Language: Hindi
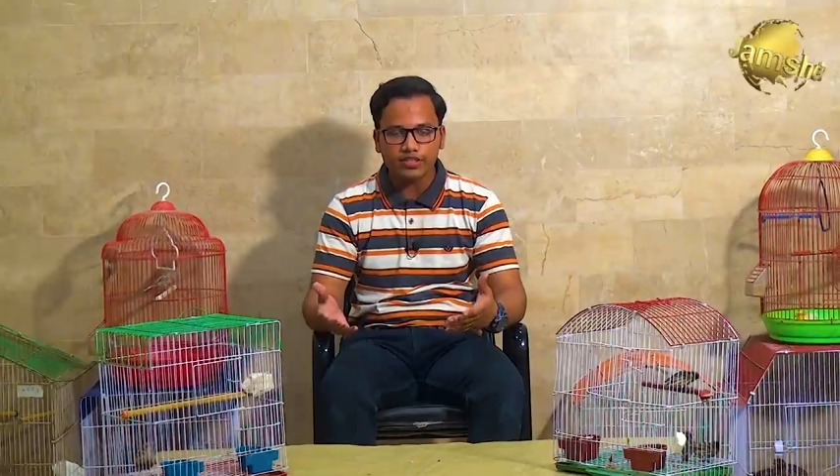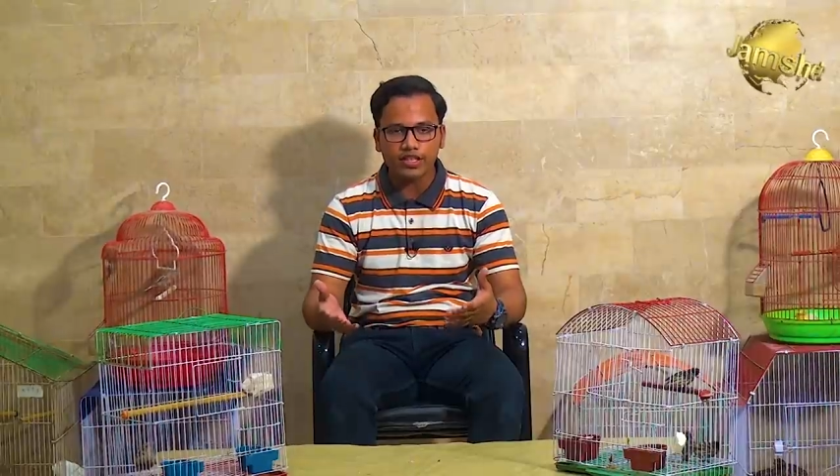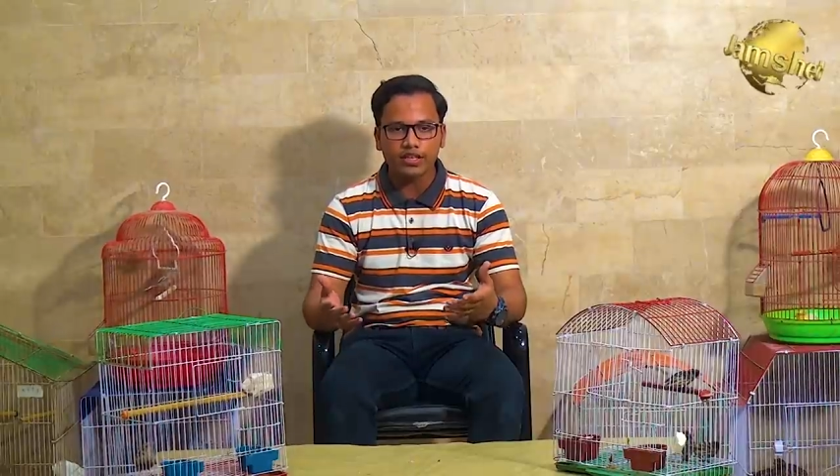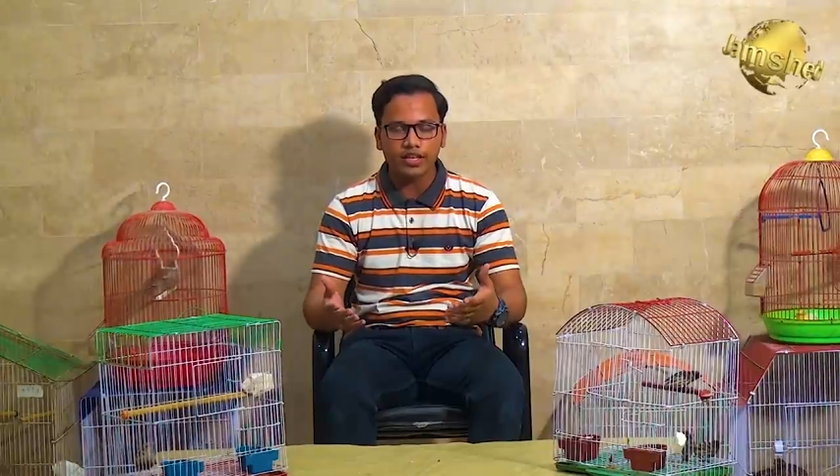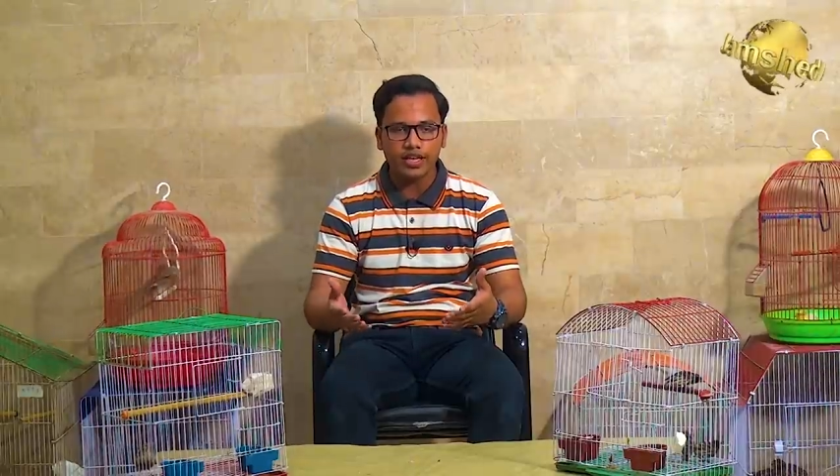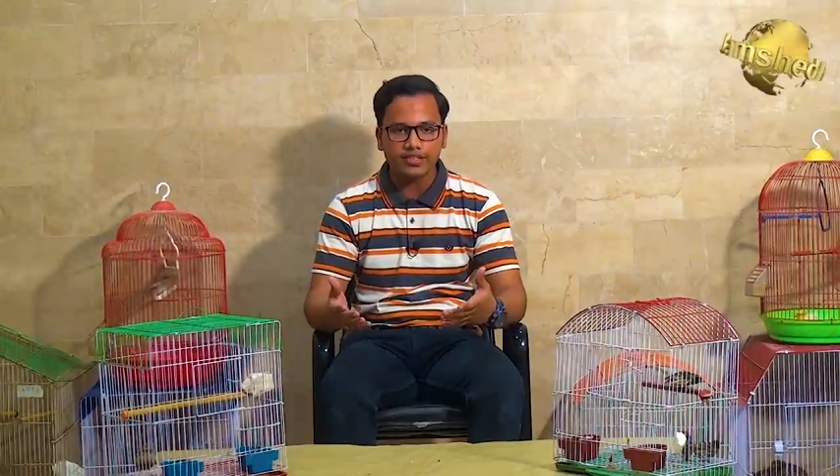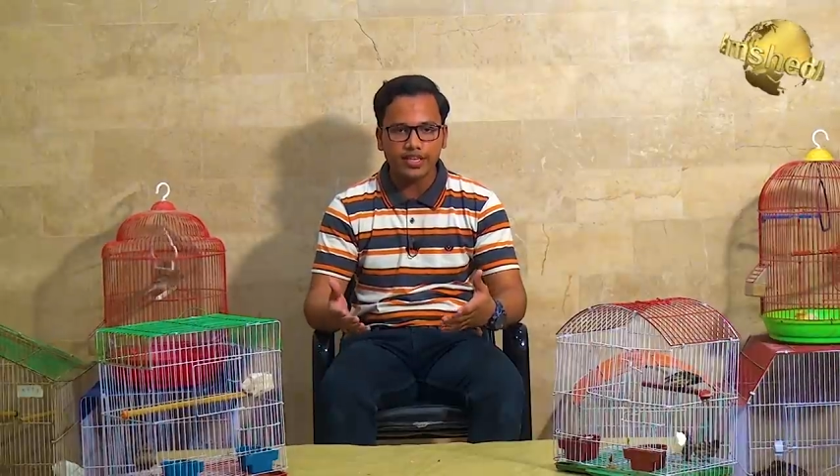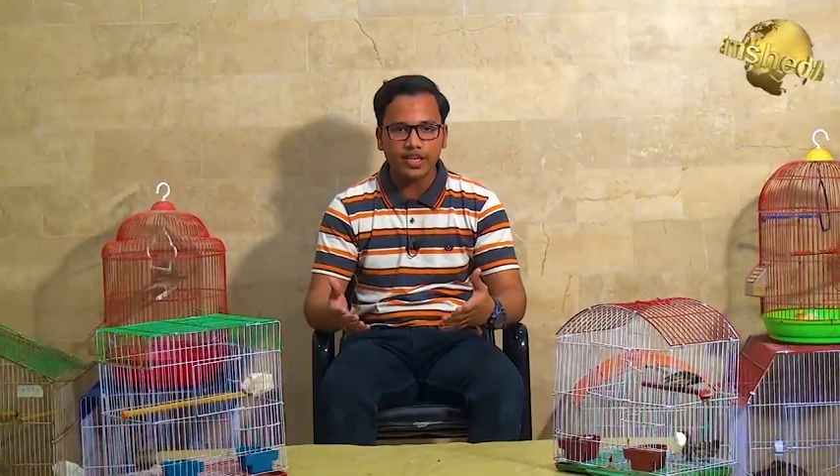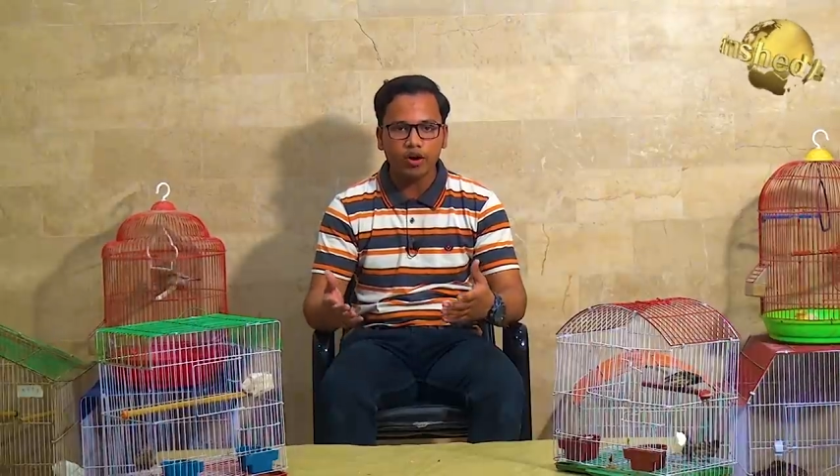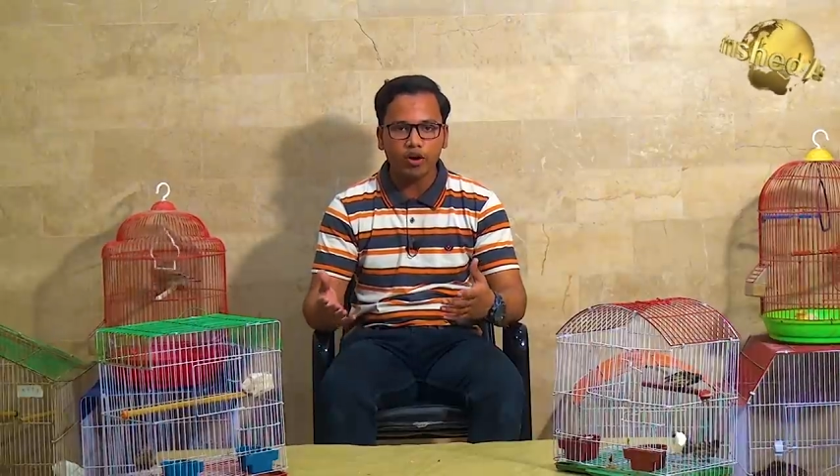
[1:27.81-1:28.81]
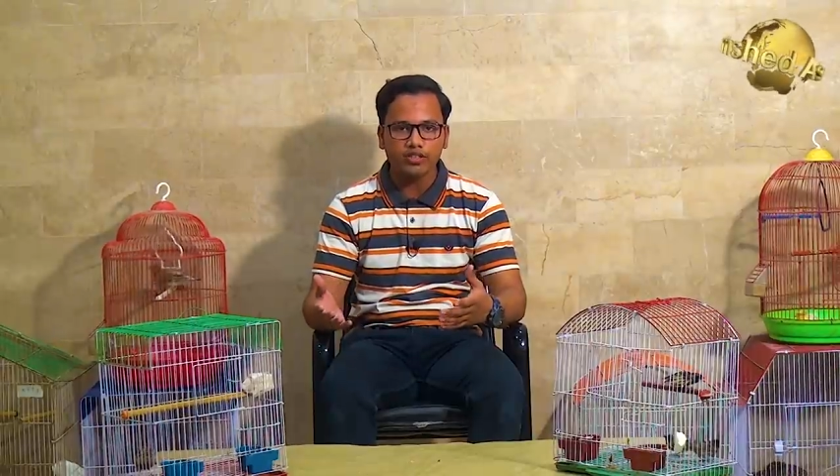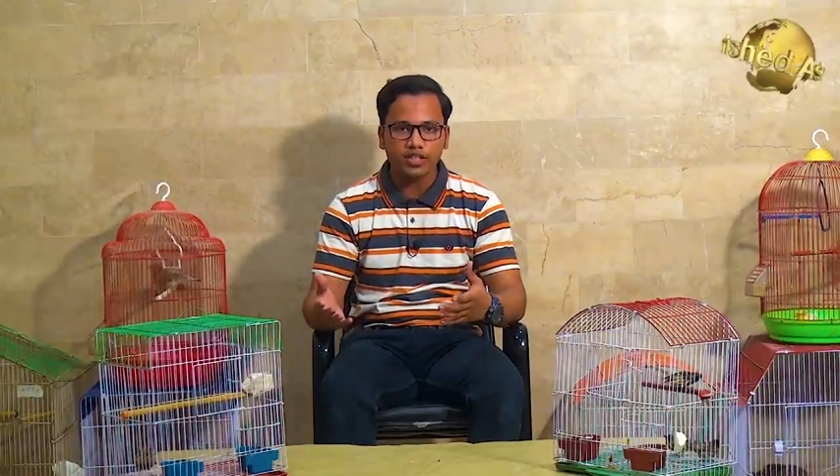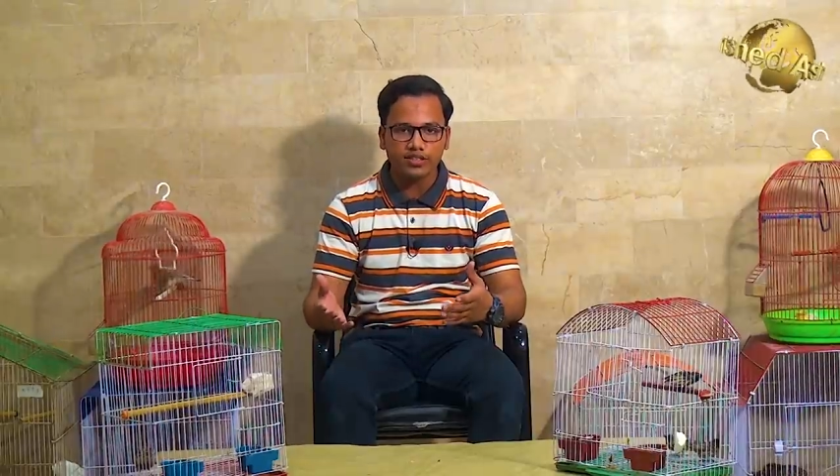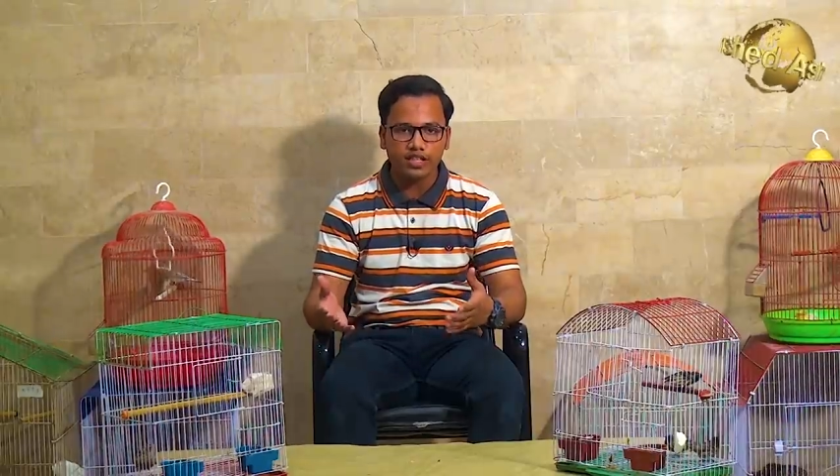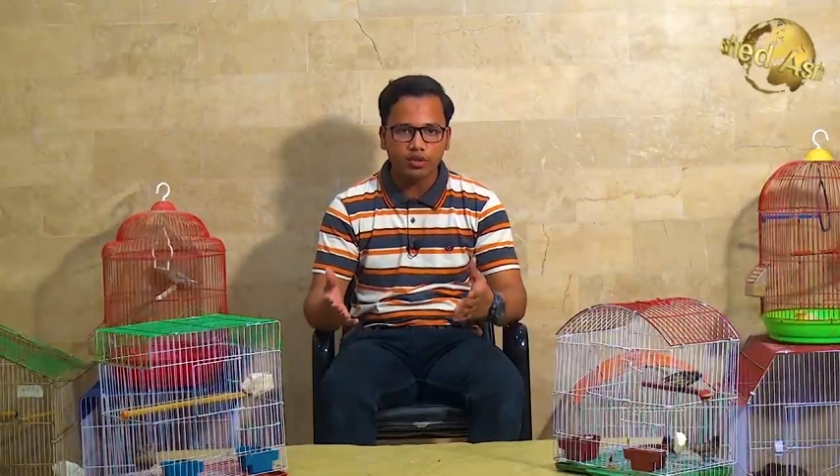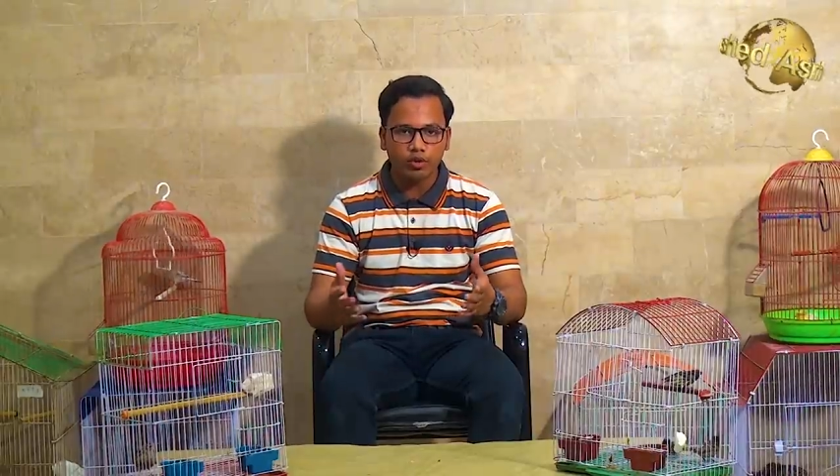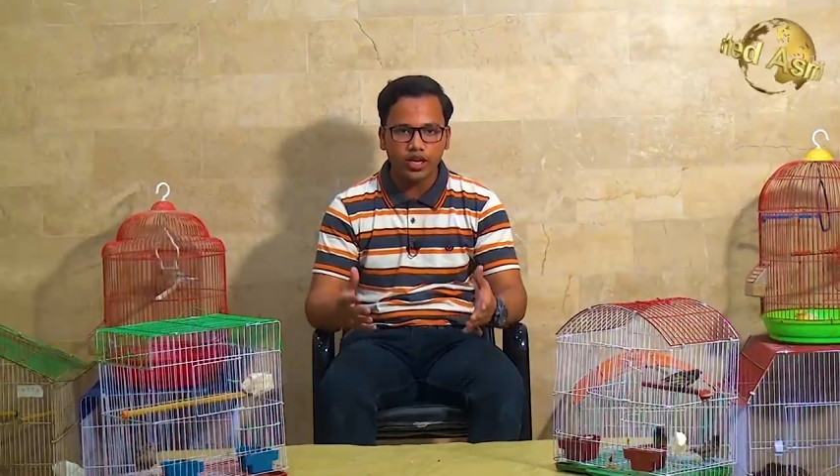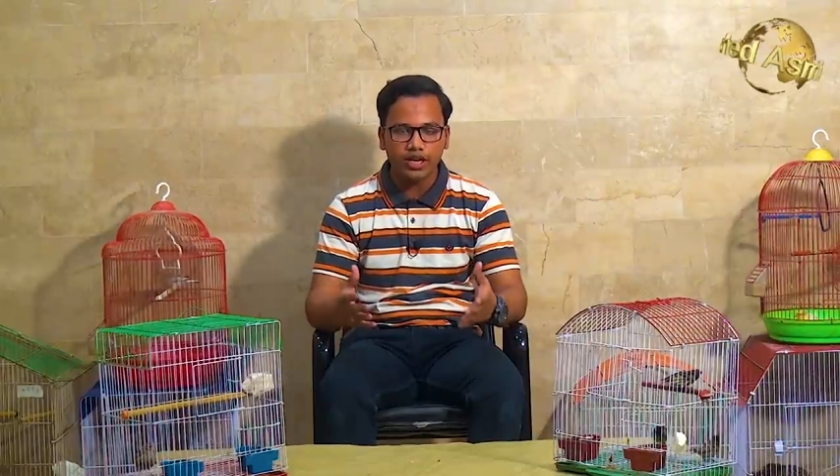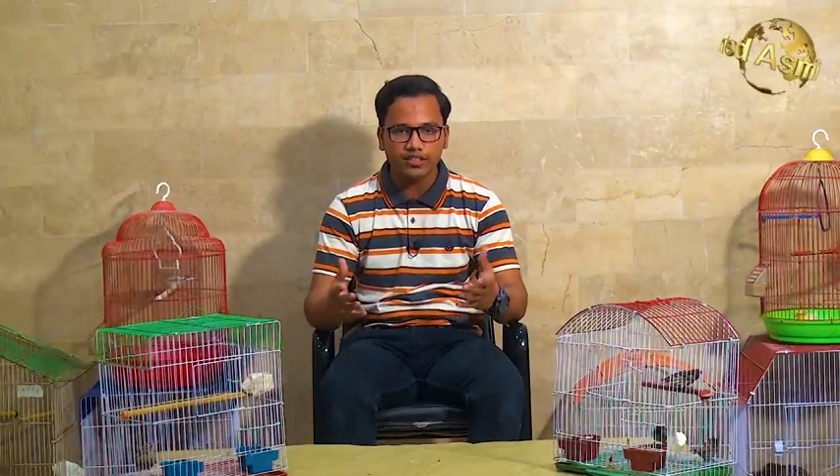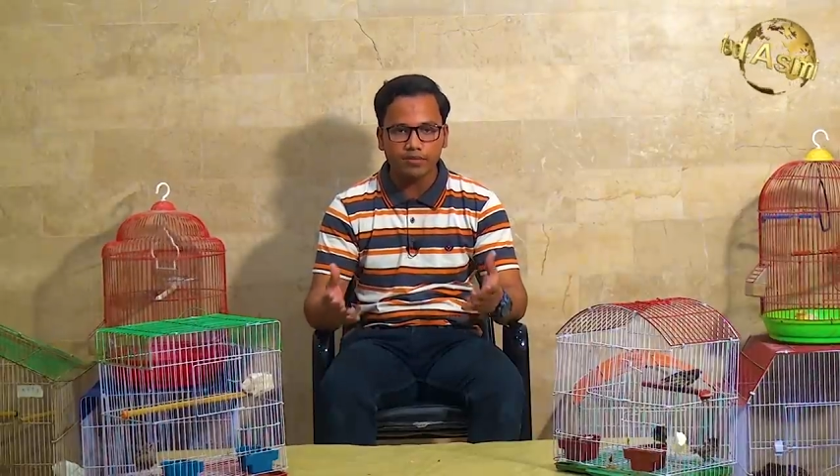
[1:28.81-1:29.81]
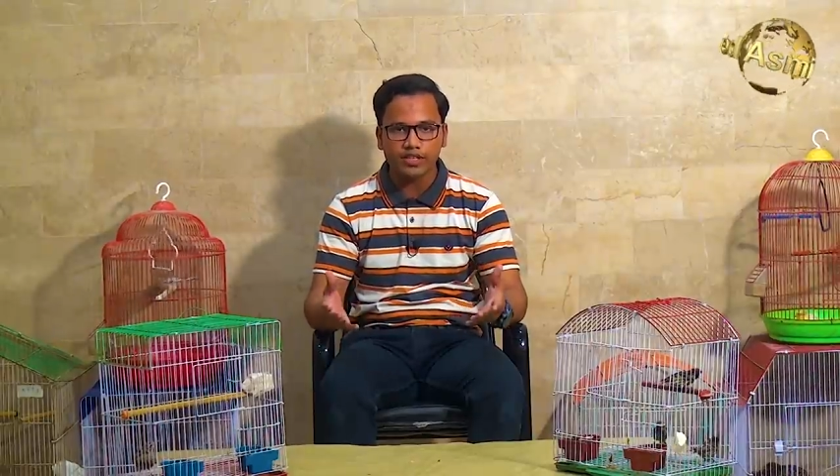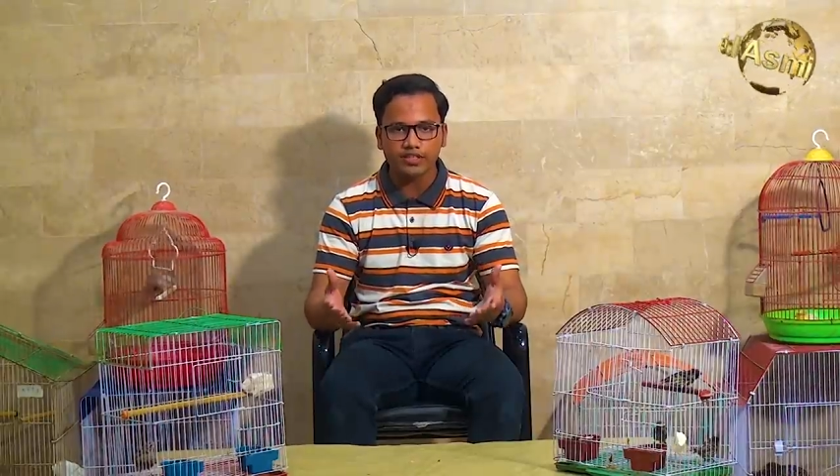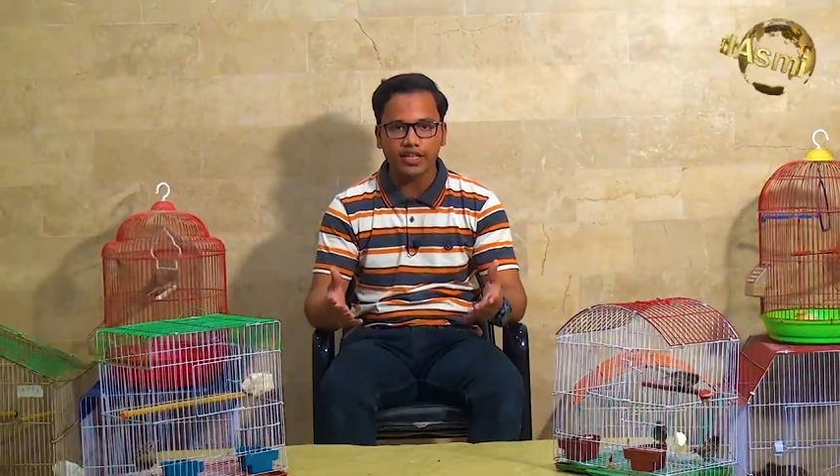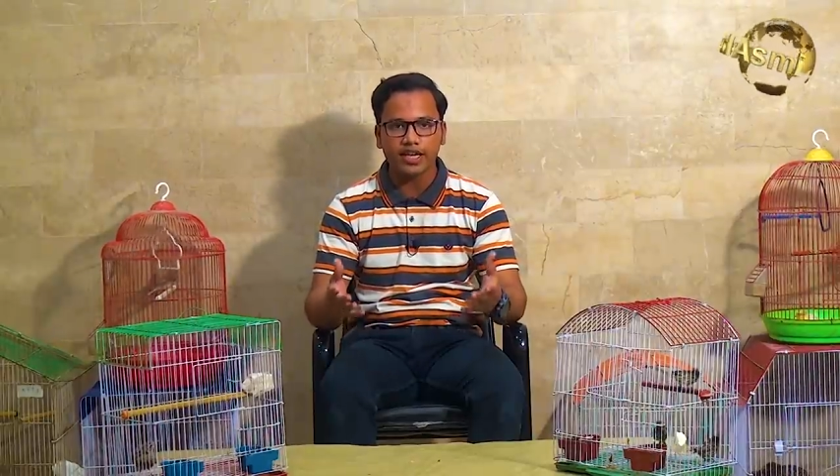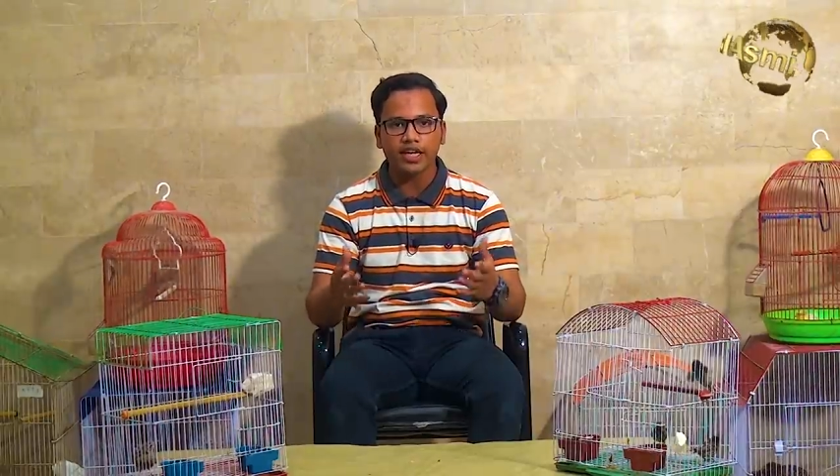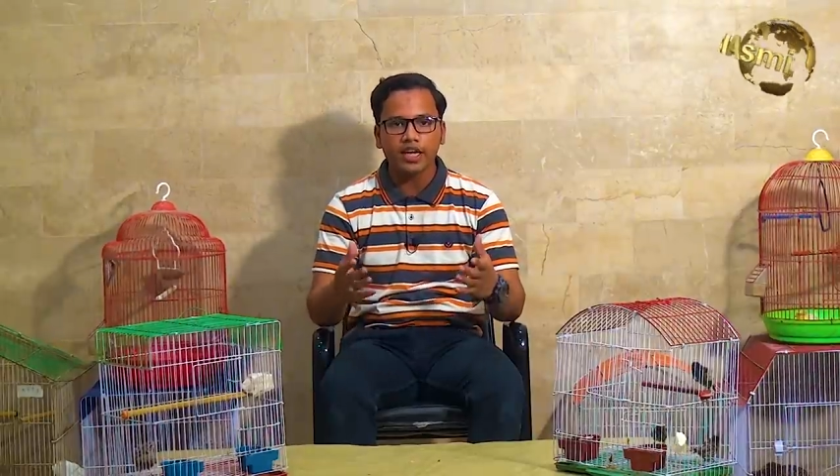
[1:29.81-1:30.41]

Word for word: सक रह सकें और साथ साथ लू लगने से बच सकें